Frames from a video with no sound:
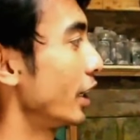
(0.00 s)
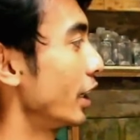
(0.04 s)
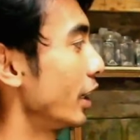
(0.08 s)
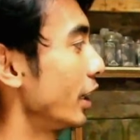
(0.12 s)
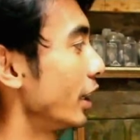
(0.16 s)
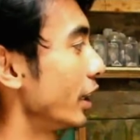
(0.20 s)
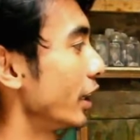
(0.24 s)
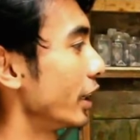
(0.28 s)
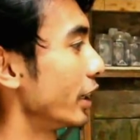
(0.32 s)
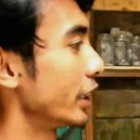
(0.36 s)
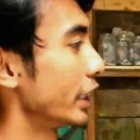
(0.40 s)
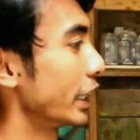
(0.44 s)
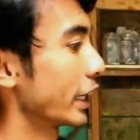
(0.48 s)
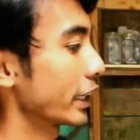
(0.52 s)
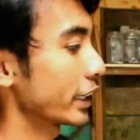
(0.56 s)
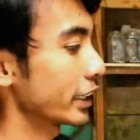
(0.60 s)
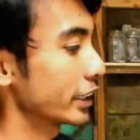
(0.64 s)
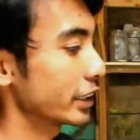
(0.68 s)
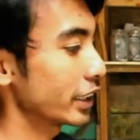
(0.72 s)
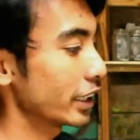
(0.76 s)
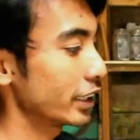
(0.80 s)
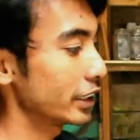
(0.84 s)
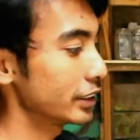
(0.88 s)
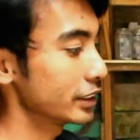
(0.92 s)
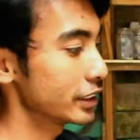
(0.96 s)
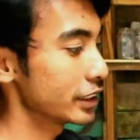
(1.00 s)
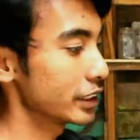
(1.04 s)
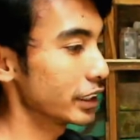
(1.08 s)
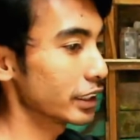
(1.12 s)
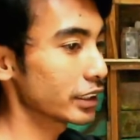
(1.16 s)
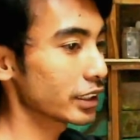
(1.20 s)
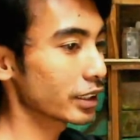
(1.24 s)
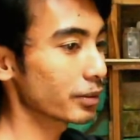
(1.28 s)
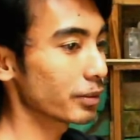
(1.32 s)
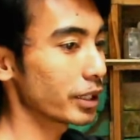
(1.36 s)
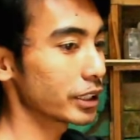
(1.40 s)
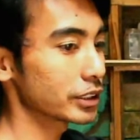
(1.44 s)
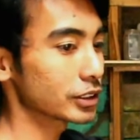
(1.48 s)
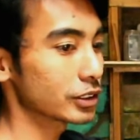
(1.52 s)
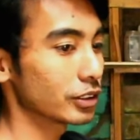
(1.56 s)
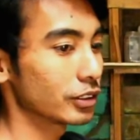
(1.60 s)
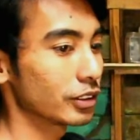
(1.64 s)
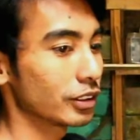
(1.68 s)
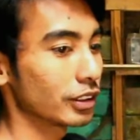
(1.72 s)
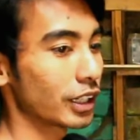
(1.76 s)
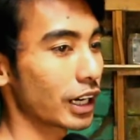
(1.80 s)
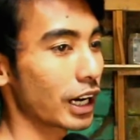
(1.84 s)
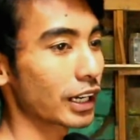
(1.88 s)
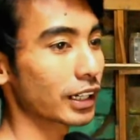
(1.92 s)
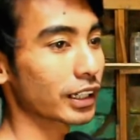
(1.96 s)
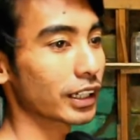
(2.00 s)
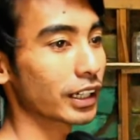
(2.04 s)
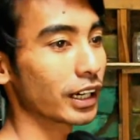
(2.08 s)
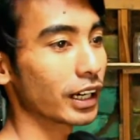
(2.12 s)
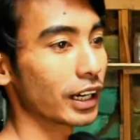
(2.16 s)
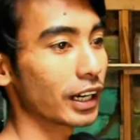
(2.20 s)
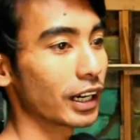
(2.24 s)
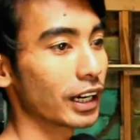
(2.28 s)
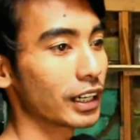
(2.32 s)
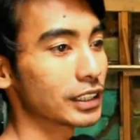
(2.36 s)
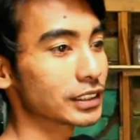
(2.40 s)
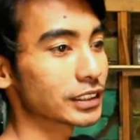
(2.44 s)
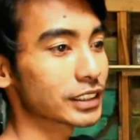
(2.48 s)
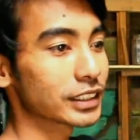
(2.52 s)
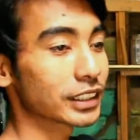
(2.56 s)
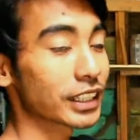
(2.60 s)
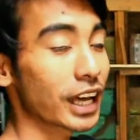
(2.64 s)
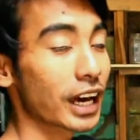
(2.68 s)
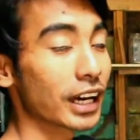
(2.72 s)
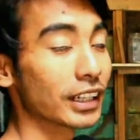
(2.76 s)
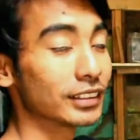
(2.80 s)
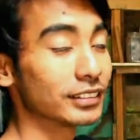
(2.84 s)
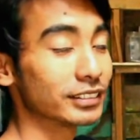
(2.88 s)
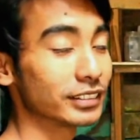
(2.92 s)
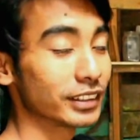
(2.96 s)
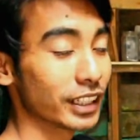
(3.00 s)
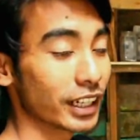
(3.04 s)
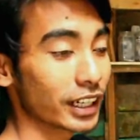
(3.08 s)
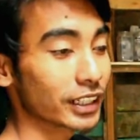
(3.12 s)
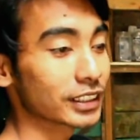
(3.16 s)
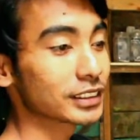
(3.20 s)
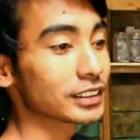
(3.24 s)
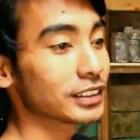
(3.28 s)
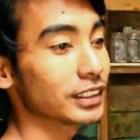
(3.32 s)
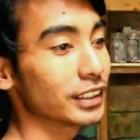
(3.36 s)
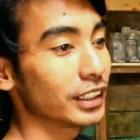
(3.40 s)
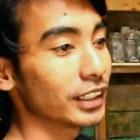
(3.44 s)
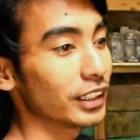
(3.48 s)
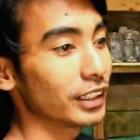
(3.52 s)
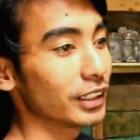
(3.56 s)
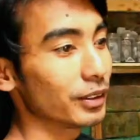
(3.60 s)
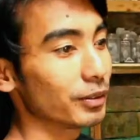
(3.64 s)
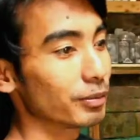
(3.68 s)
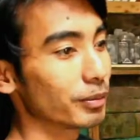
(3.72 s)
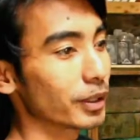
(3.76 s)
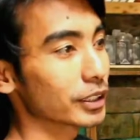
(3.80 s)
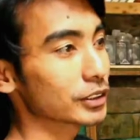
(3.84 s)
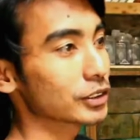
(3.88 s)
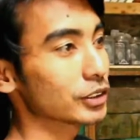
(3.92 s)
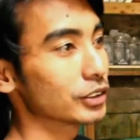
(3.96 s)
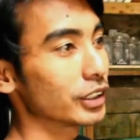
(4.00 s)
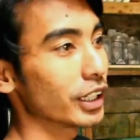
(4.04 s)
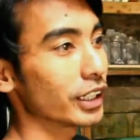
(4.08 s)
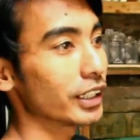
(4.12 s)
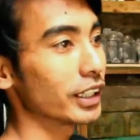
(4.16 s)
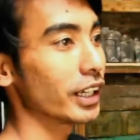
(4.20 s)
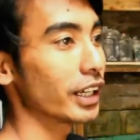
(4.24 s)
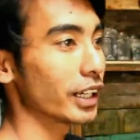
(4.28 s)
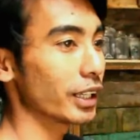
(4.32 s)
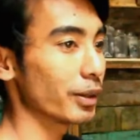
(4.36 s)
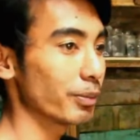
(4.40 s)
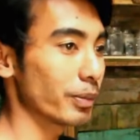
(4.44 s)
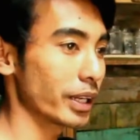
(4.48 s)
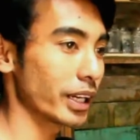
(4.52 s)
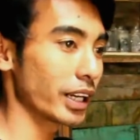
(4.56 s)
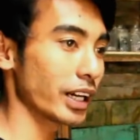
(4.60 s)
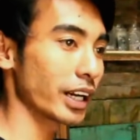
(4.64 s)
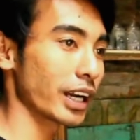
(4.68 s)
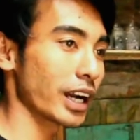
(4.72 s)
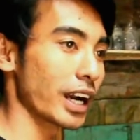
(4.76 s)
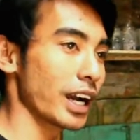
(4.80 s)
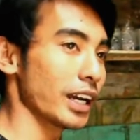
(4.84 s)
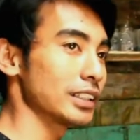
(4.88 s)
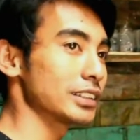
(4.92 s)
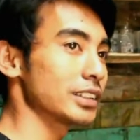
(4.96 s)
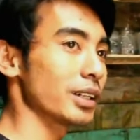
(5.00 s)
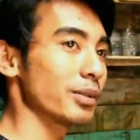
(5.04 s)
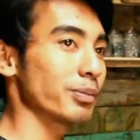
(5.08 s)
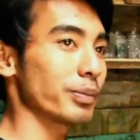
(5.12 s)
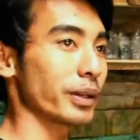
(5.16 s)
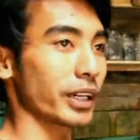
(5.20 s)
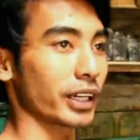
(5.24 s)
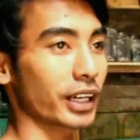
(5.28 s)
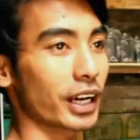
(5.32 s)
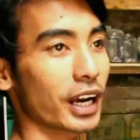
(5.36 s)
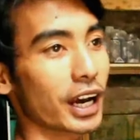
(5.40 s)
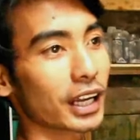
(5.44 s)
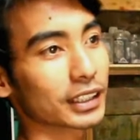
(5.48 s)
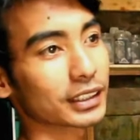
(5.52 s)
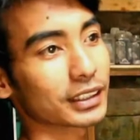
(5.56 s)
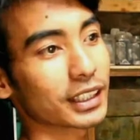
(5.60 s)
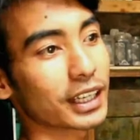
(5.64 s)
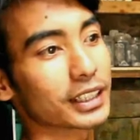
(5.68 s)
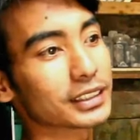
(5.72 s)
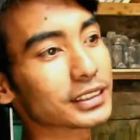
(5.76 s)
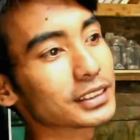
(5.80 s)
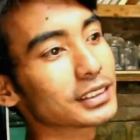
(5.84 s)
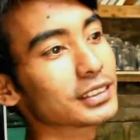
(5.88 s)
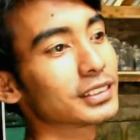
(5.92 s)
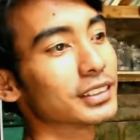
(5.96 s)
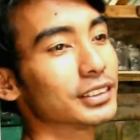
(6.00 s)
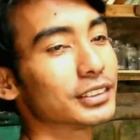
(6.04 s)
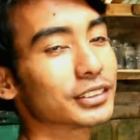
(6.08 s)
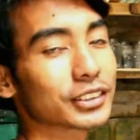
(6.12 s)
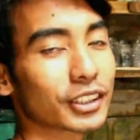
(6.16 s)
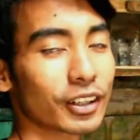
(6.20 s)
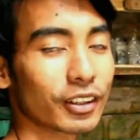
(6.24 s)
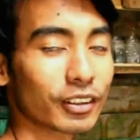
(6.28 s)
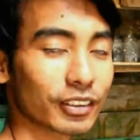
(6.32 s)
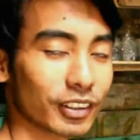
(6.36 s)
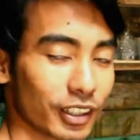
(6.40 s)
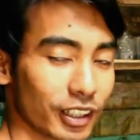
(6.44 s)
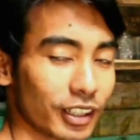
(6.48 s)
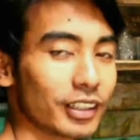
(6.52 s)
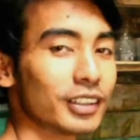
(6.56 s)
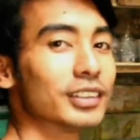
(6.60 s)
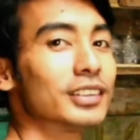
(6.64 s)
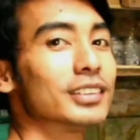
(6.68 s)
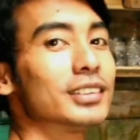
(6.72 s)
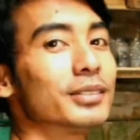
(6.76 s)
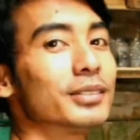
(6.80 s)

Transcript: uh, eh, ya kita di sini termasuk harga standar sih harga maksudnya standar, dari ya. menengah sampai ke atas Insya Allah